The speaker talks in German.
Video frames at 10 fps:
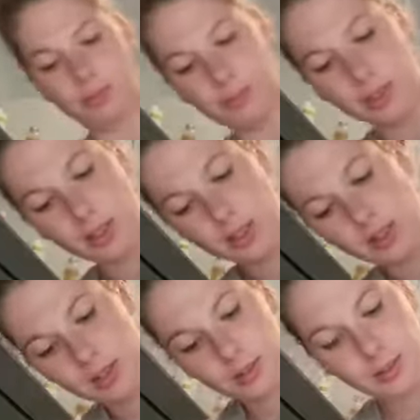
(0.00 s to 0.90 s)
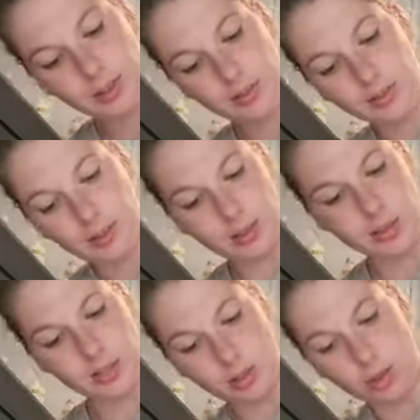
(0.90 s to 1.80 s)

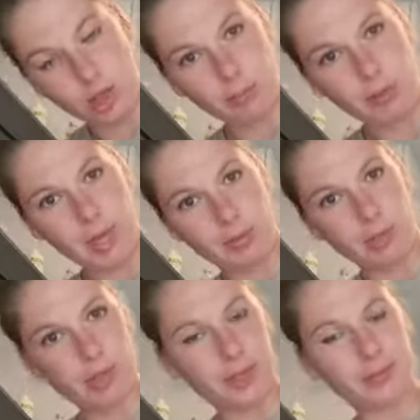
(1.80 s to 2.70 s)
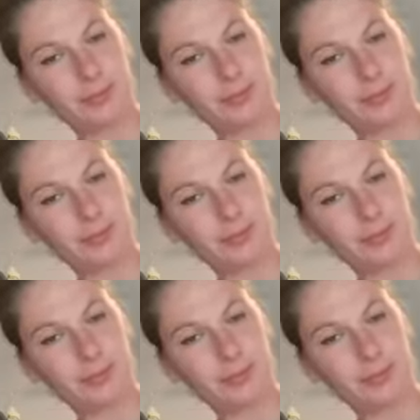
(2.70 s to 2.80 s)
Jetzt noch ein paar Mal.